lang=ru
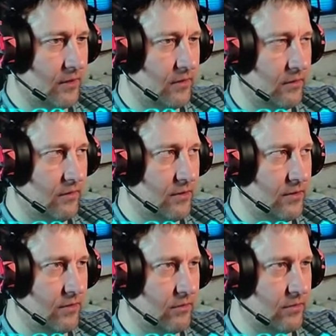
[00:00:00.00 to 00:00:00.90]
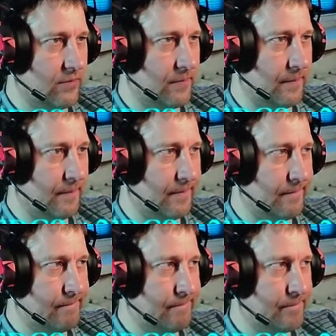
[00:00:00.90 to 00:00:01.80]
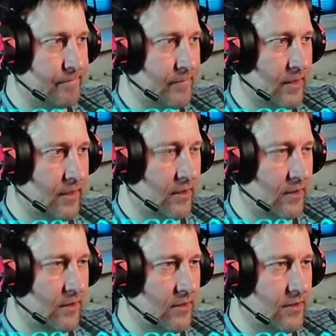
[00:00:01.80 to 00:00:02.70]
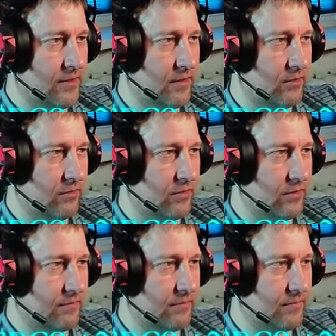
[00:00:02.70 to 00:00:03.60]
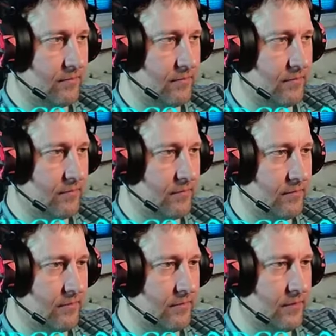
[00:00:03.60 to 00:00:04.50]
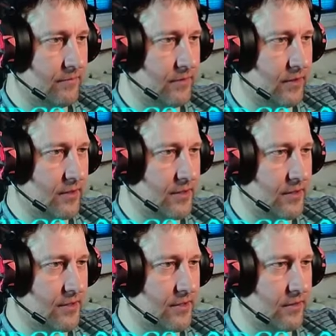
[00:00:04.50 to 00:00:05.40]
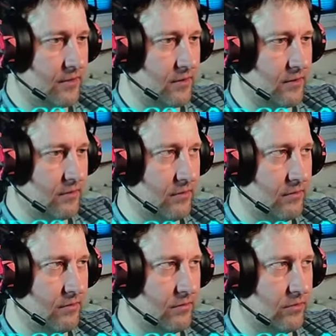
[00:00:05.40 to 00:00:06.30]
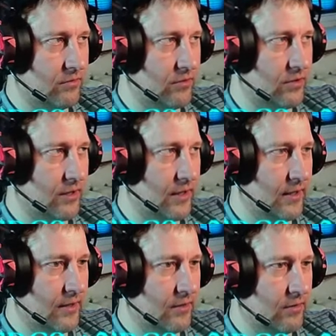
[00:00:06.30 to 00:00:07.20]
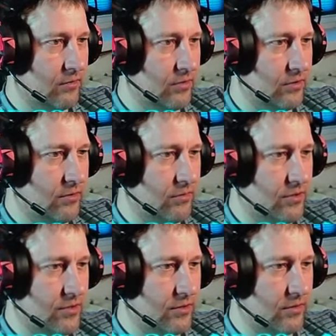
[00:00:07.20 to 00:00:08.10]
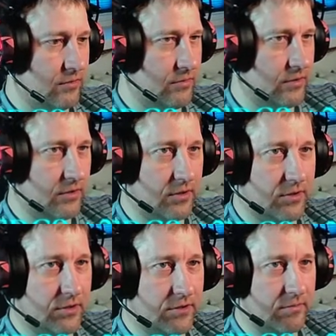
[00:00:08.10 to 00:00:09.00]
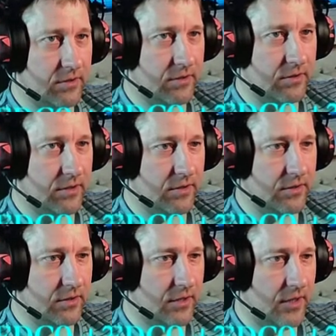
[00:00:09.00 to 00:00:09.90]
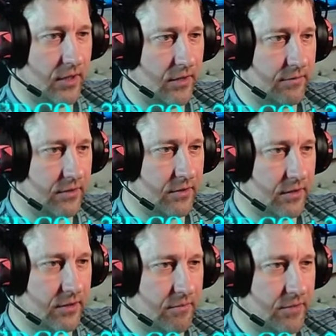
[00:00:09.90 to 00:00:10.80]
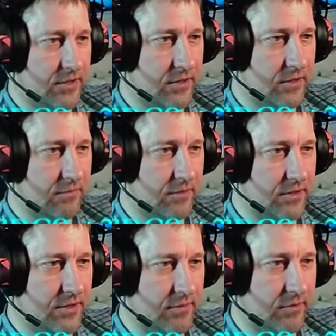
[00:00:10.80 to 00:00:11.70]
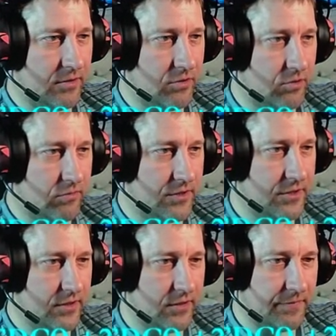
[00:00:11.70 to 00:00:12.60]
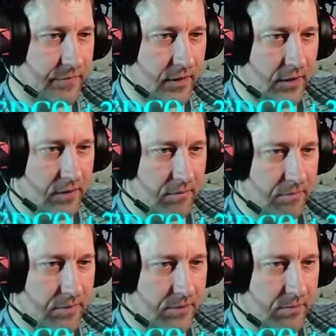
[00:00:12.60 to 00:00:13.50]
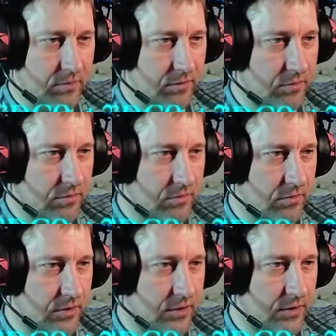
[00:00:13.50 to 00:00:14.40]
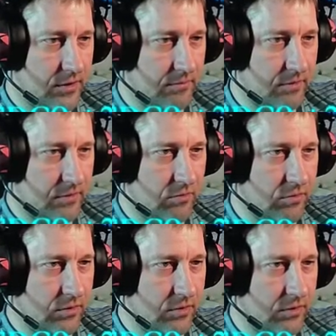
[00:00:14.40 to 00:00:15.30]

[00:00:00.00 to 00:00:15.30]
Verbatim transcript: Несерьезно. Несерьезно. Африканская сетка. Ну, тоже, тоже не очень серьезно. Так, сейчас мы контракты. В контракты мы закинем три самых дешевых скина. Посмотрим, что они нам дадут.